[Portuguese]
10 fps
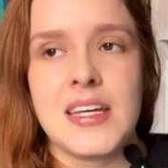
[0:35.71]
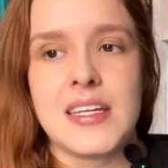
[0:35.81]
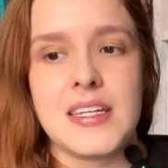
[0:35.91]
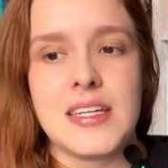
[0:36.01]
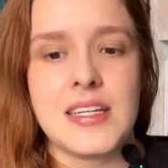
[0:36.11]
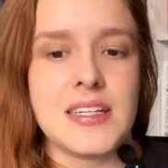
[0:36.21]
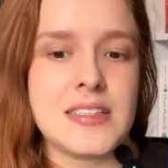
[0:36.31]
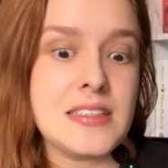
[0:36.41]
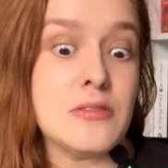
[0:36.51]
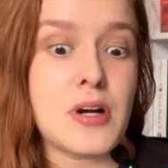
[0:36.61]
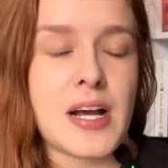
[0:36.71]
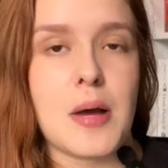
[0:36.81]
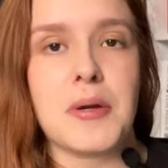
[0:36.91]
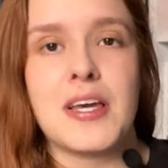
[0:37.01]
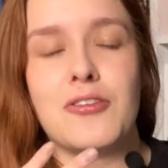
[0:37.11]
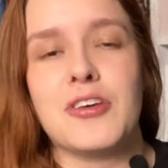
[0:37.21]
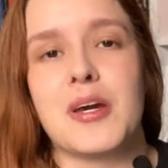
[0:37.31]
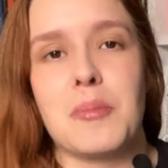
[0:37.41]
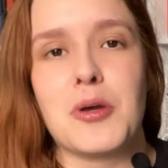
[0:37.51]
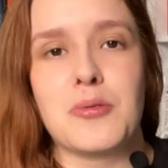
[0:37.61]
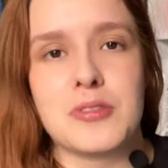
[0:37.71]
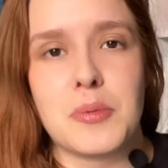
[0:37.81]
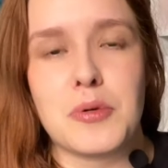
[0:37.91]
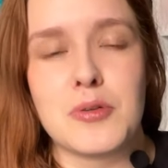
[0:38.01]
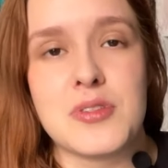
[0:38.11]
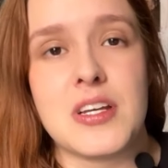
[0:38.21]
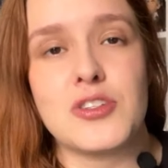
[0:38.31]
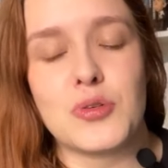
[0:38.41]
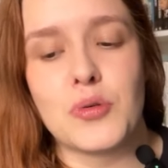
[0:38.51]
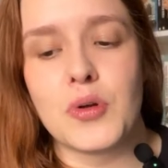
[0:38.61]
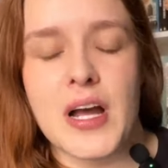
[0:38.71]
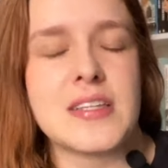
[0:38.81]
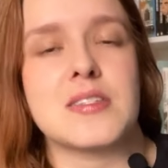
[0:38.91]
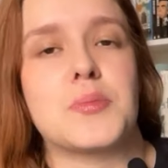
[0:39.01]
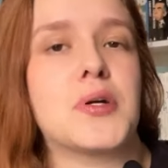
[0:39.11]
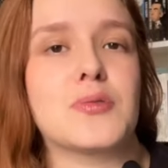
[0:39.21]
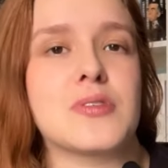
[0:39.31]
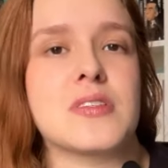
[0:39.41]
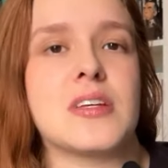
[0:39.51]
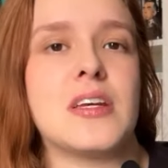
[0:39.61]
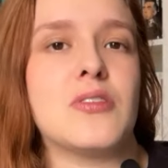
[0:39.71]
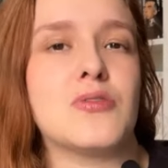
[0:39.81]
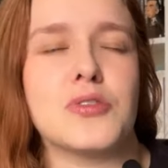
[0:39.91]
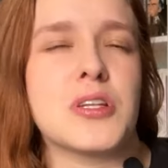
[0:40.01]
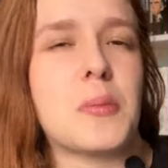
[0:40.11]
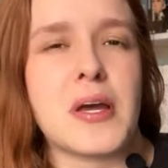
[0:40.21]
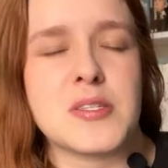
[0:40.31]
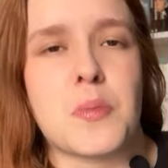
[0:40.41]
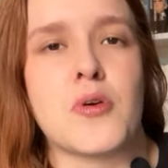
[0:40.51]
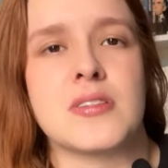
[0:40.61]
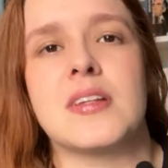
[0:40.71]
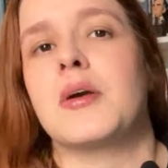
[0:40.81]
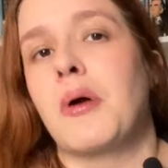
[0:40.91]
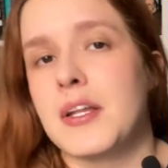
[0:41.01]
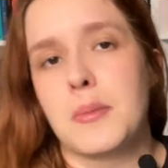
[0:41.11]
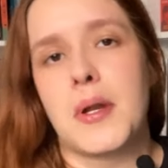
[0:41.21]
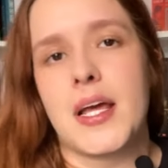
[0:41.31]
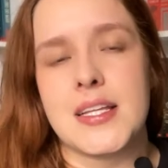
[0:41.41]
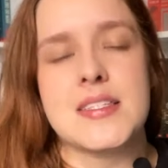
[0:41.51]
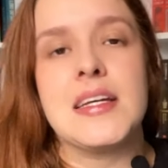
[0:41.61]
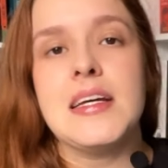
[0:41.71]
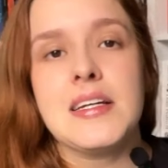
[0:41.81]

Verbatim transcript: e então acaba que fica meio contraproducente eu colocar essas perguntas aqui, eu não vou ter uma resposta adequada para elas.